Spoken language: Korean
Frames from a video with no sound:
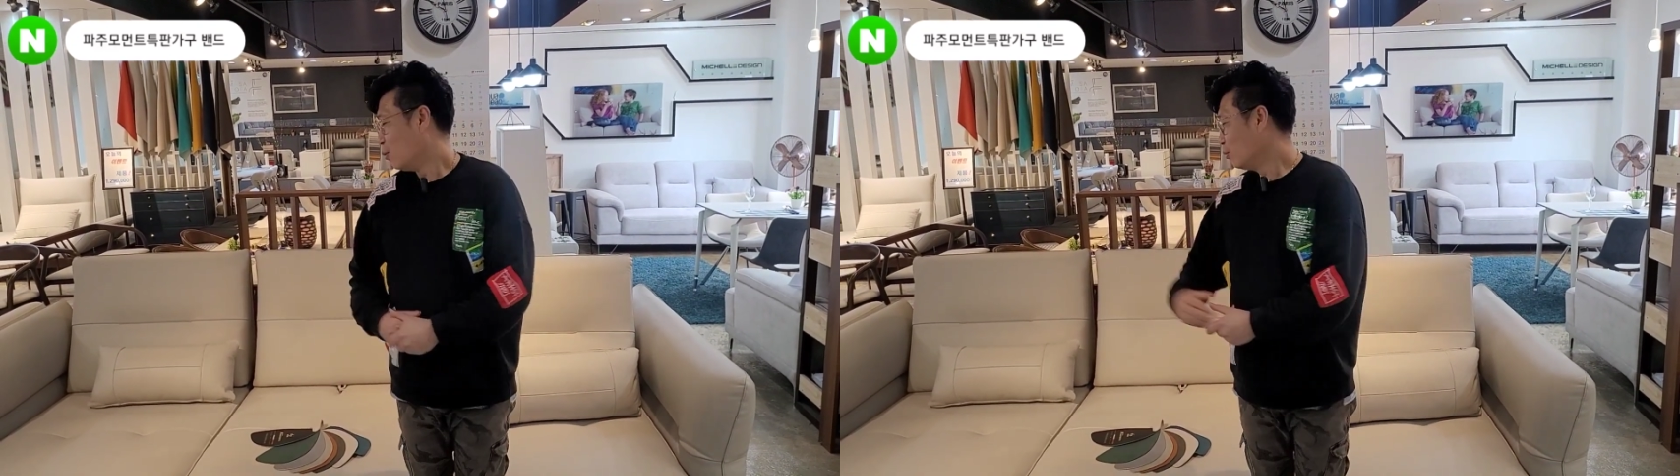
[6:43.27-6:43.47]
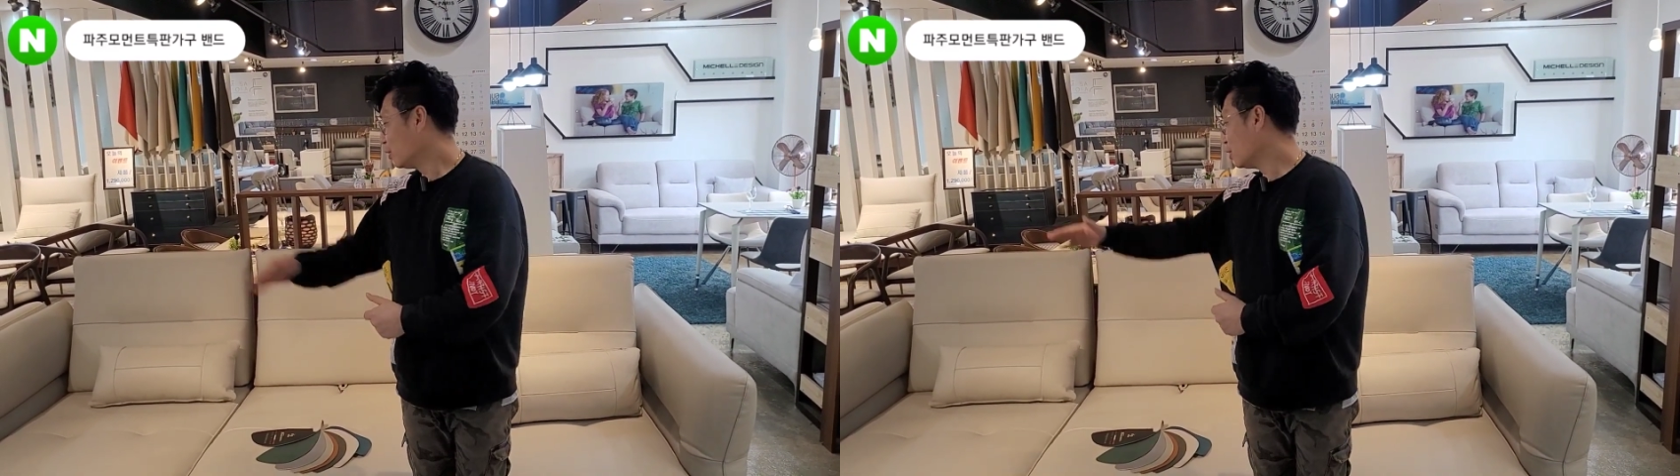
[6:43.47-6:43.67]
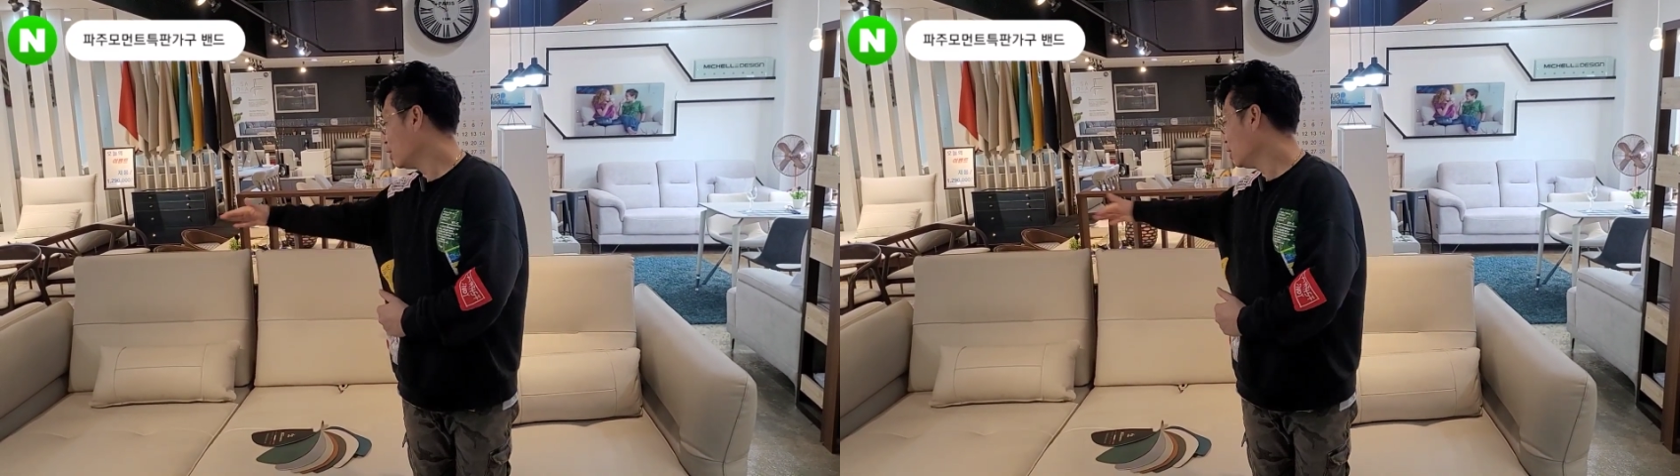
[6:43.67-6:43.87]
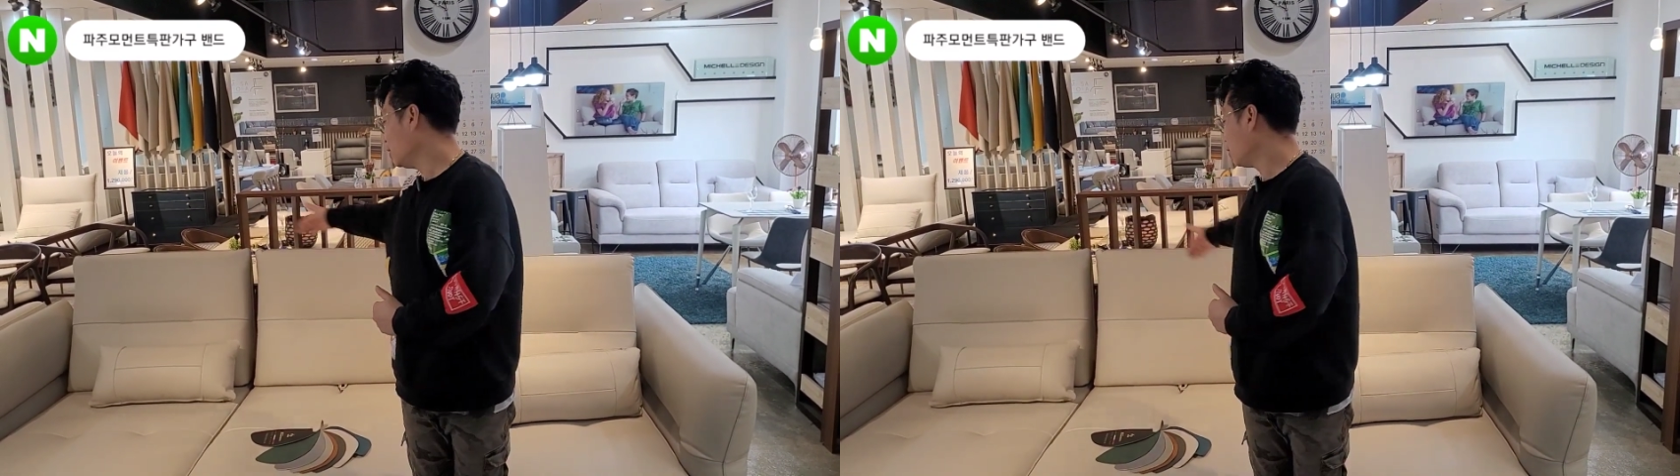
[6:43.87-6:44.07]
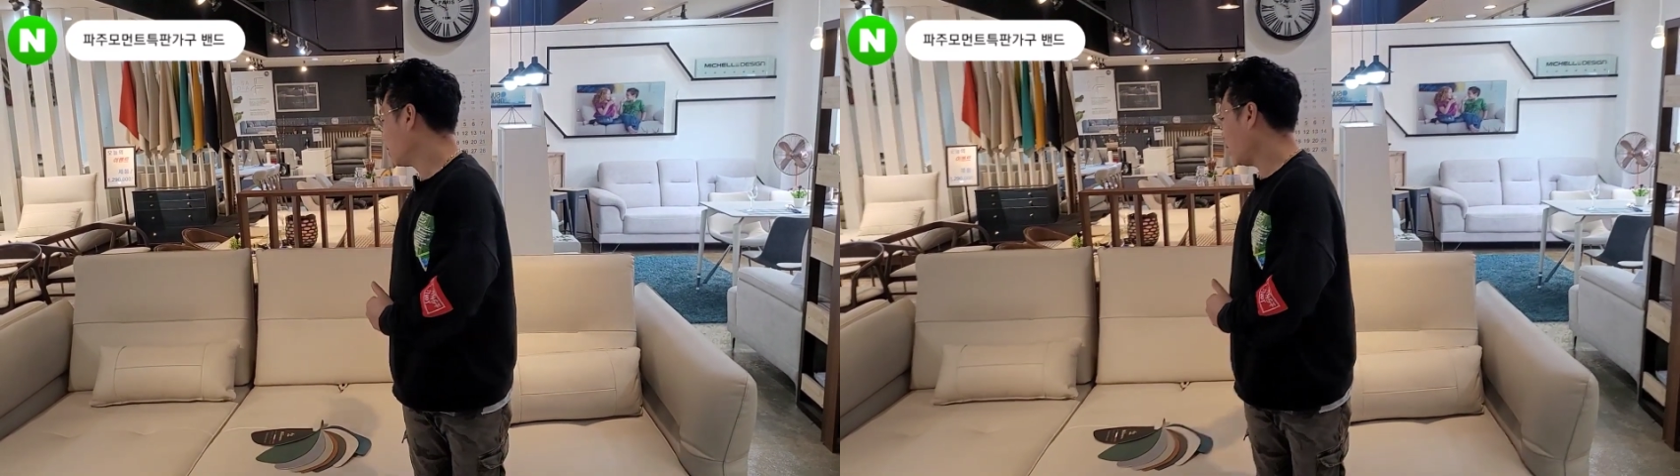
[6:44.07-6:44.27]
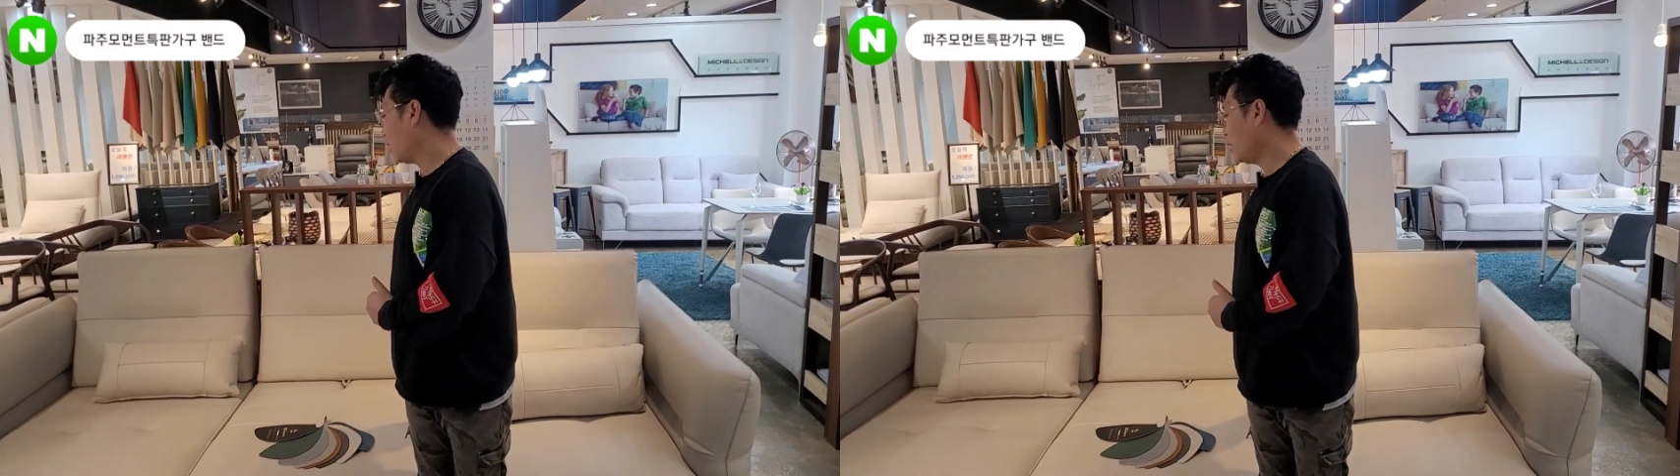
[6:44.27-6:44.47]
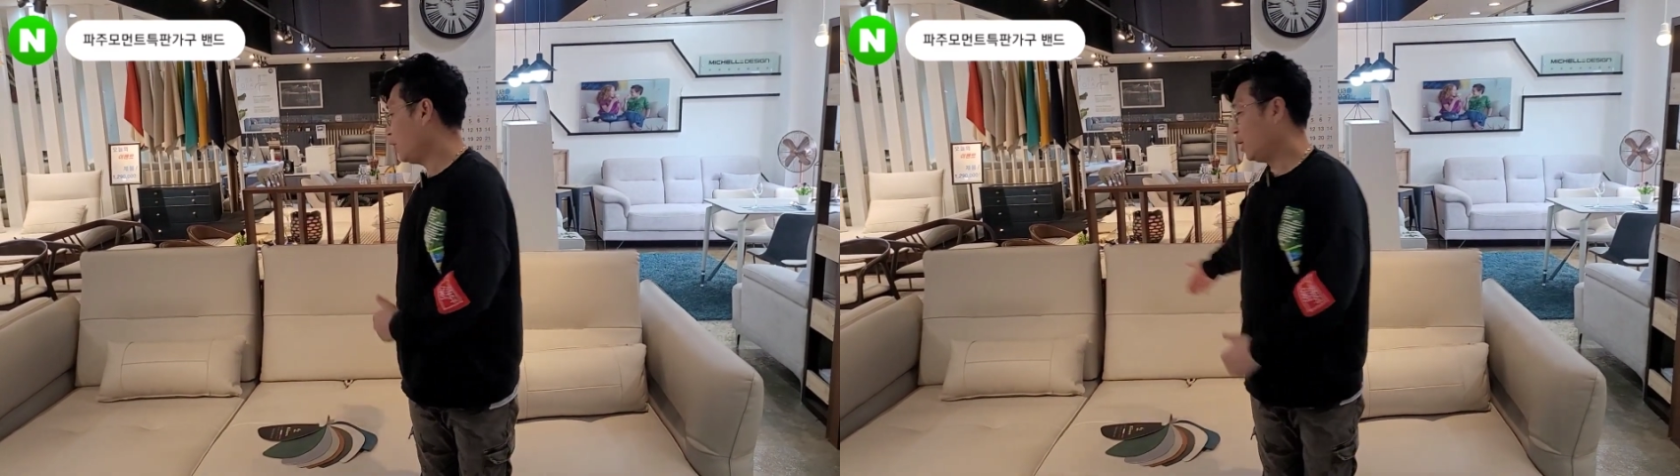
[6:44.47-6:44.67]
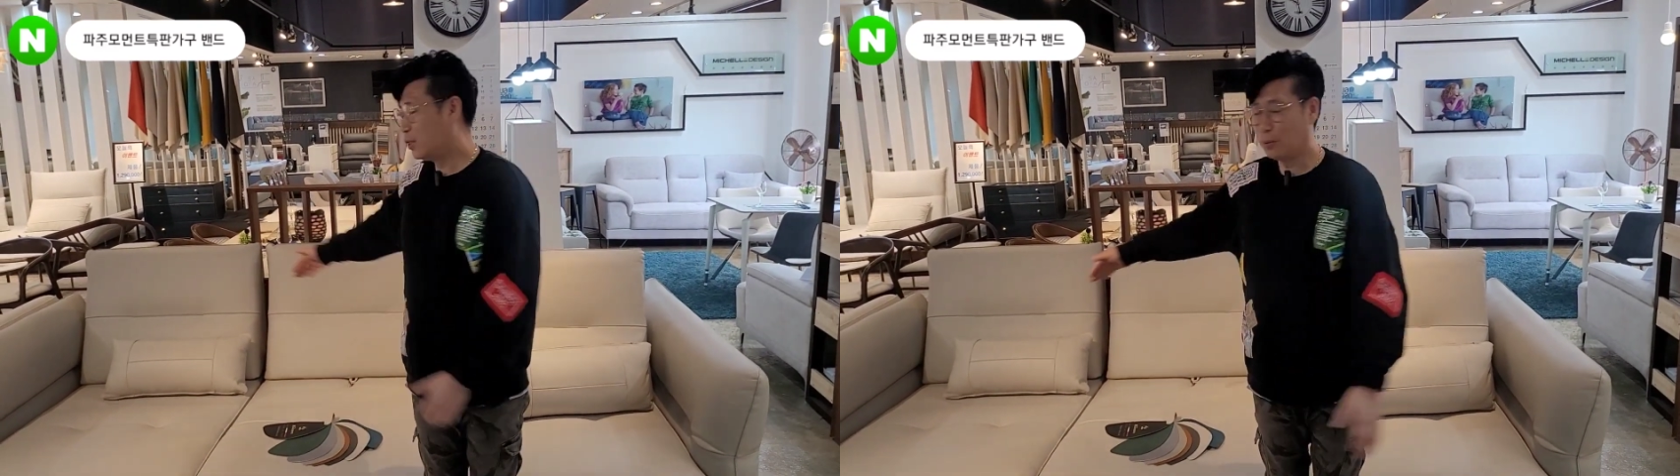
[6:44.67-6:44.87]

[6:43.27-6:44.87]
오늘은 이렇게 이